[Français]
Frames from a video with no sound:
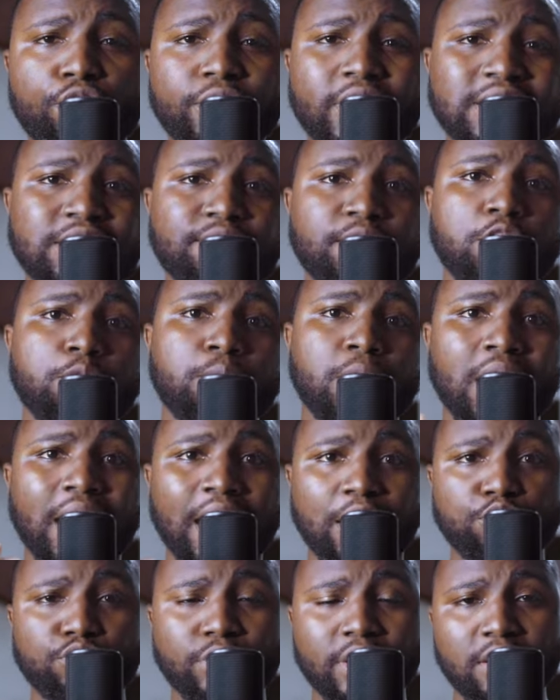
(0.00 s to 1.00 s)
vu des événements
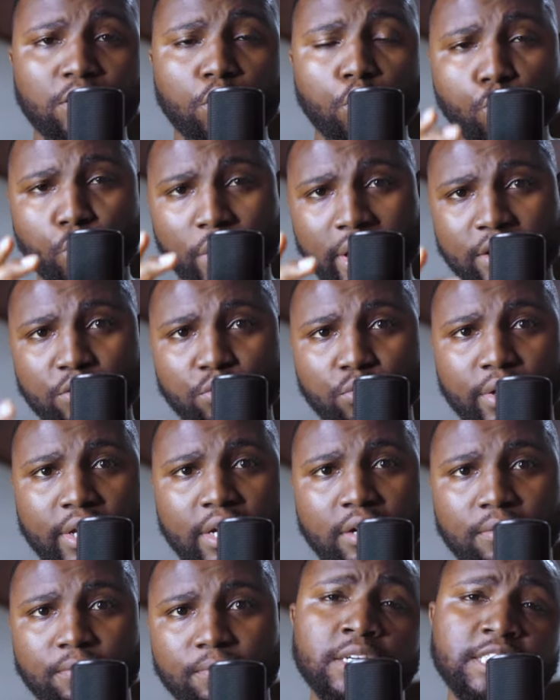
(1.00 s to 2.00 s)
actuels au
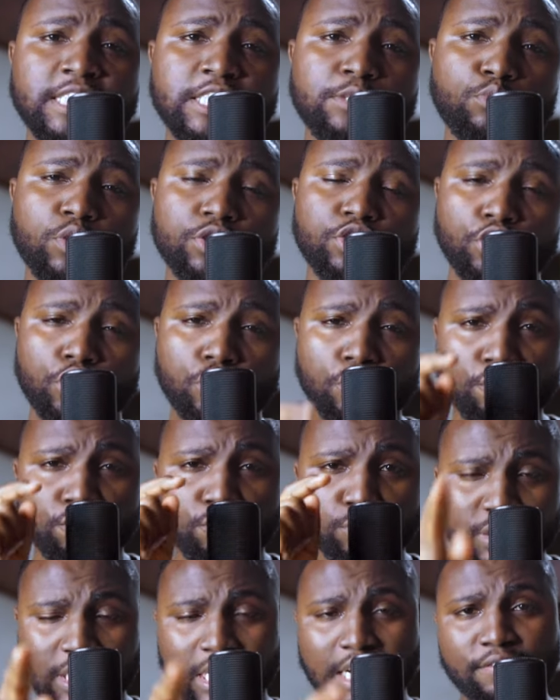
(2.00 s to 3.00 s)
Moyen-Orient. Dites-moi ce que
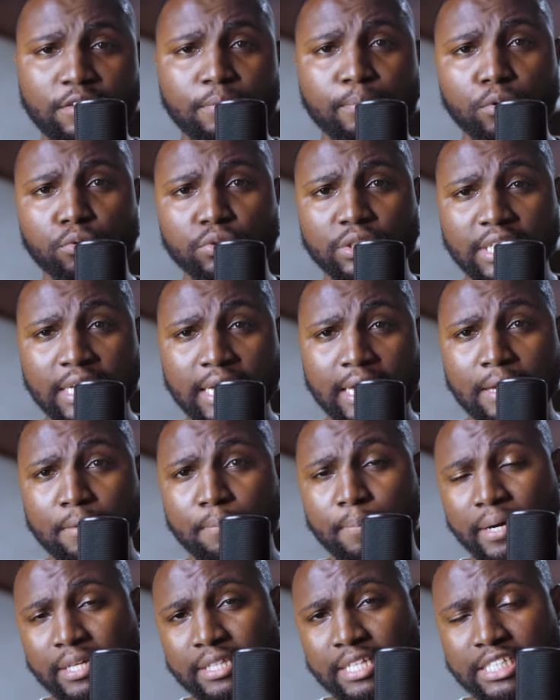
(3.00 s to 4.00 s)
vous en avez pensé et
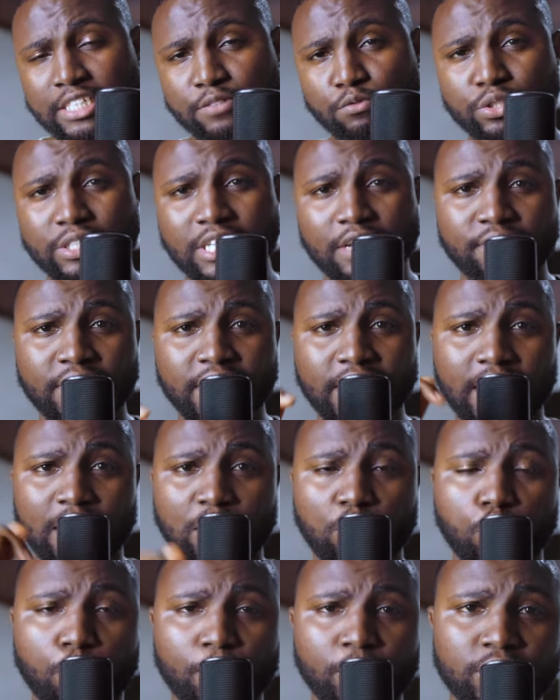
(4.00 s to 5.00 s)
partagez vos avis
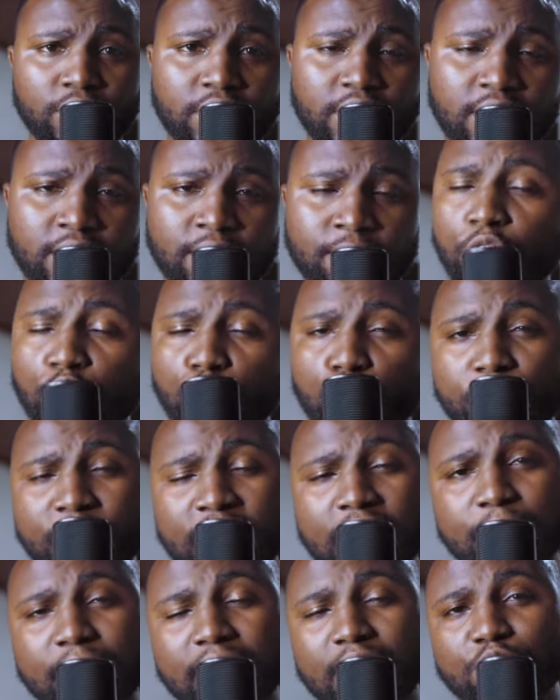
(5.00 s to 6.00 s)
en commentaire.
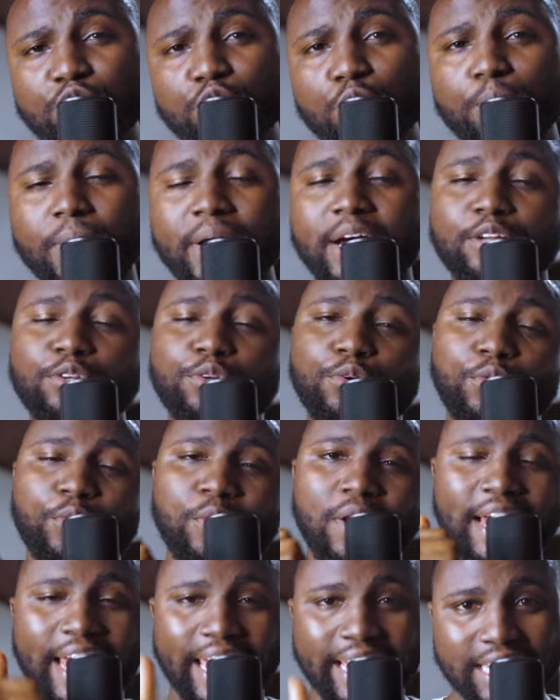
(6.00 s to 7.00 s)
N'oubliez bien sûr pas de
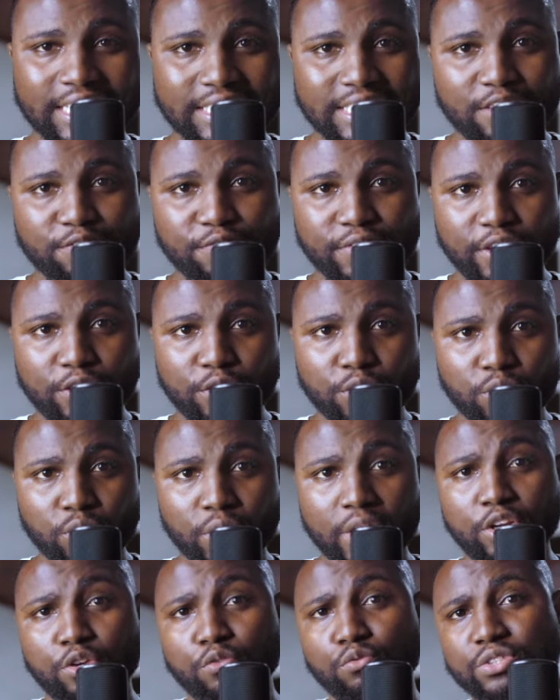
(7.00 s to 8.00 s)
liker cette vidéo
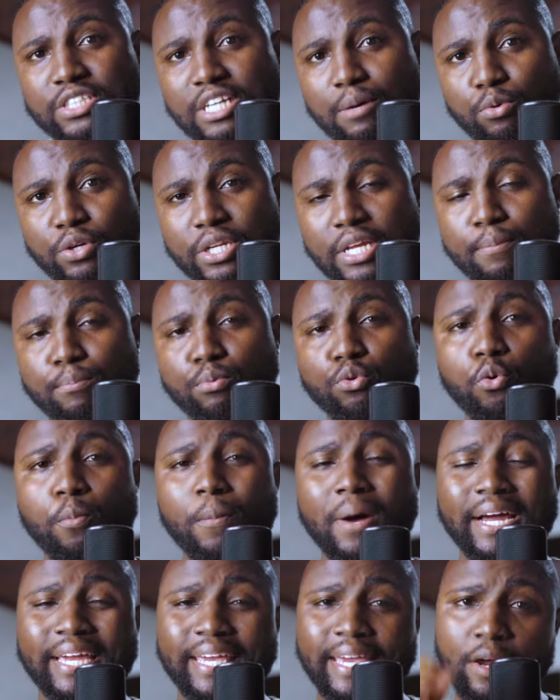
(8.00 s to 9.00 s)
et de vous abonner pour ne
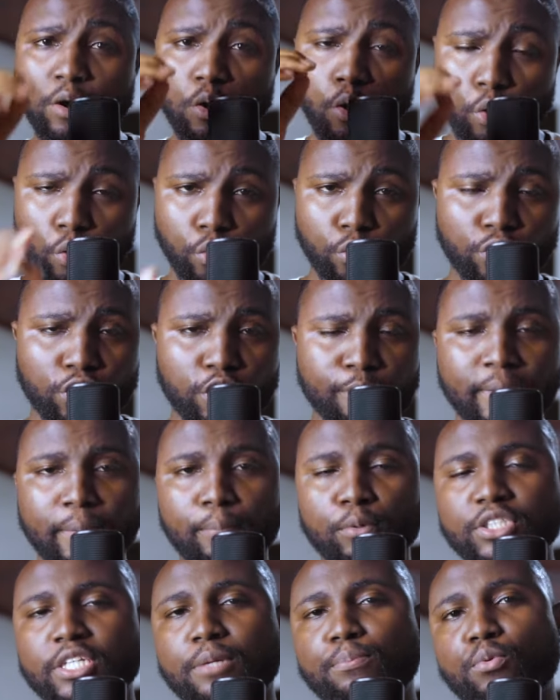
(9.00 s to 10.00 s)
manquer aucune de mes
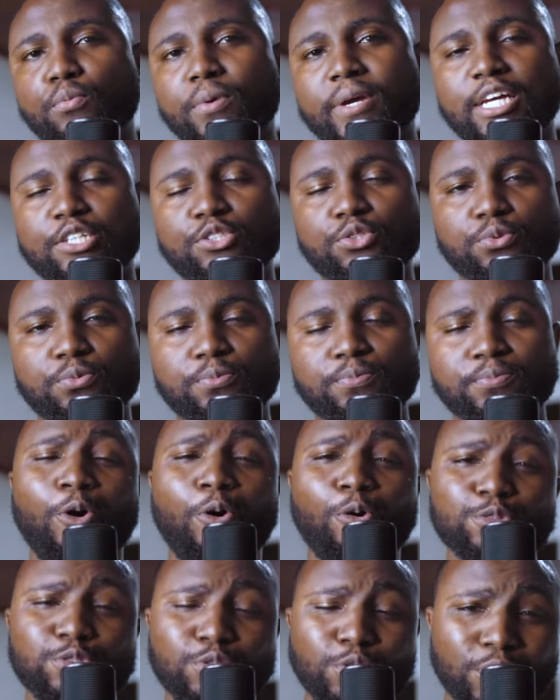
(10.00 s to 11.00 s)
prochaines publications.
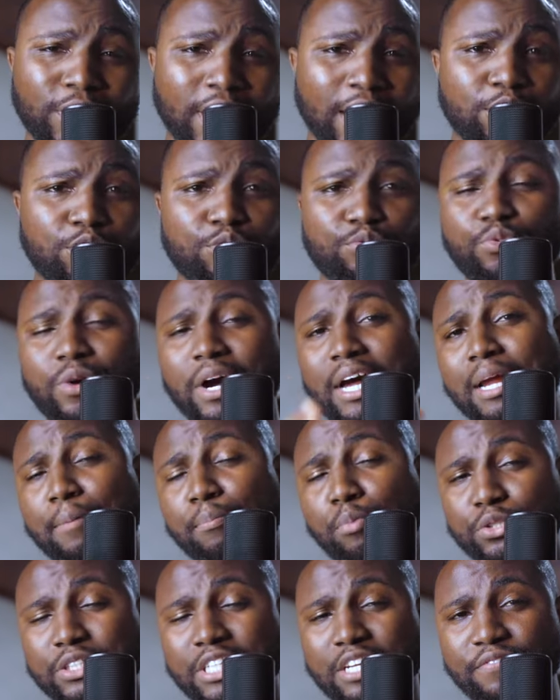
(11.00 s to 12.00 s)
On se donne rendez-vous à la
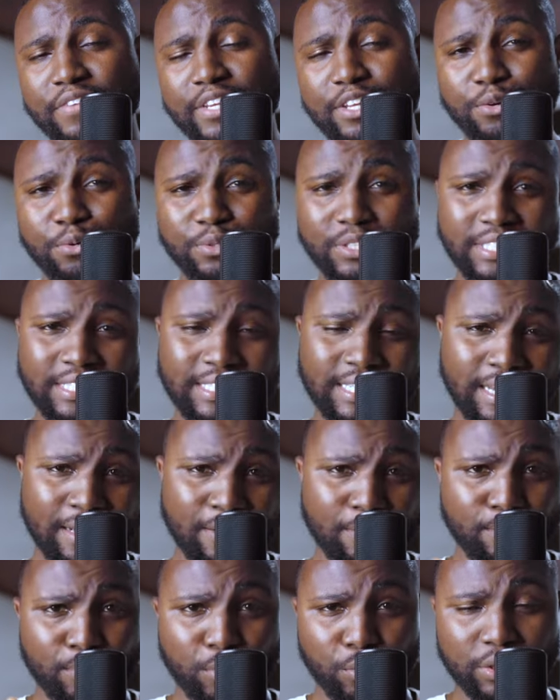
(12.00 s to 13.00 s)
prochaine vidéo. D'ici là,
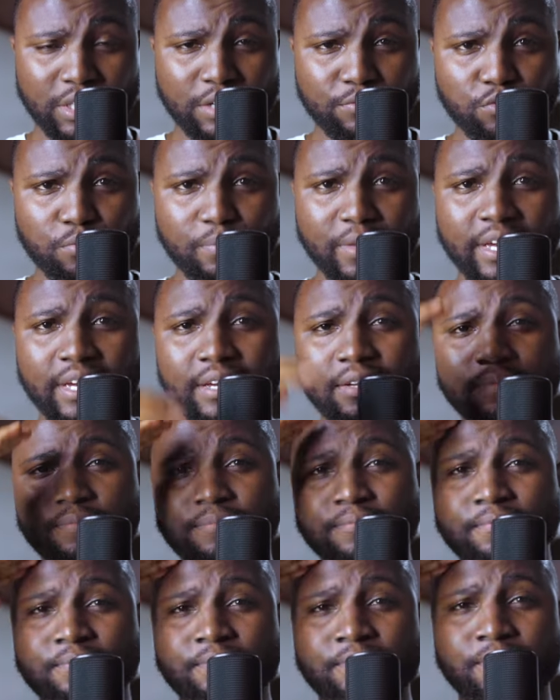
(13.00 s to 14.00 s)
portez-vous bien.
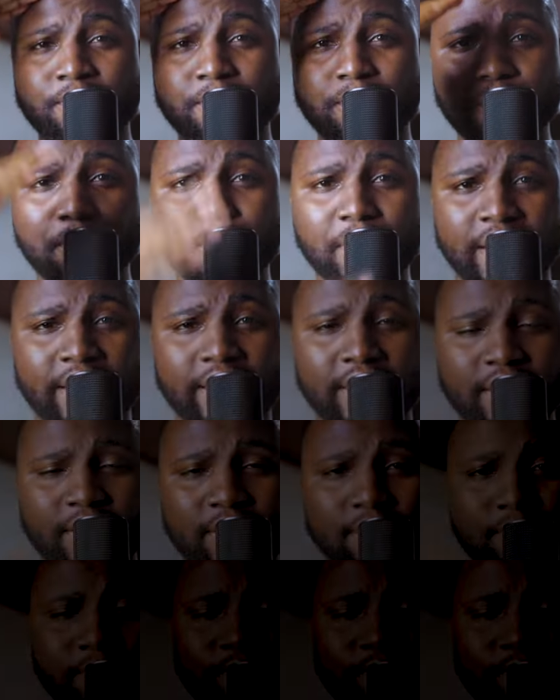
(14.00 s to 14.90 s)
Bye.